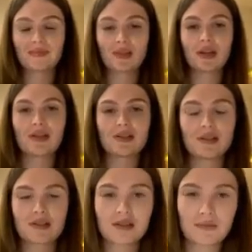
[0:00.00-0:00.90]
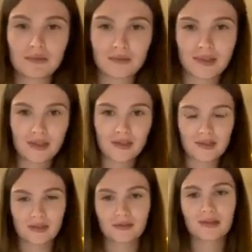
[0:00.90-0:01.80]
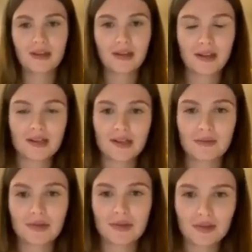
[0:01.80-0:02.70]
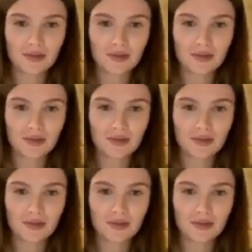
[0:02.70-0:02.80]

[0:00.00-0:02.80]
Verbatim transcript: Да, интересно, интересно. Хотя бы...